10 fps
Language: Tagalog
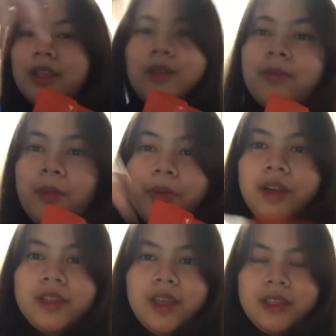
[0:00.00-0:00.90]
ko
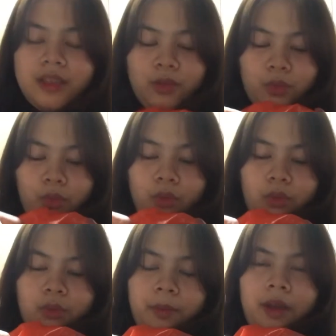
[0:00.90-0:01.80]
mapersa kasi yung kuko
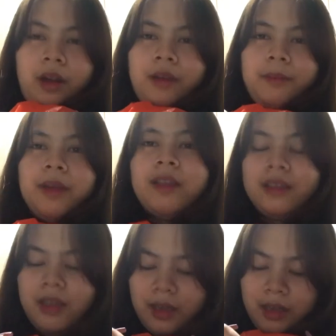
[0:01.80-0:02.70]
ko parang
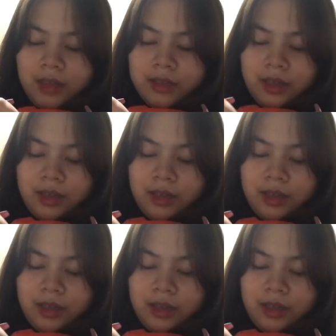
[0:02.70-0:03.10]
matatanggal siya.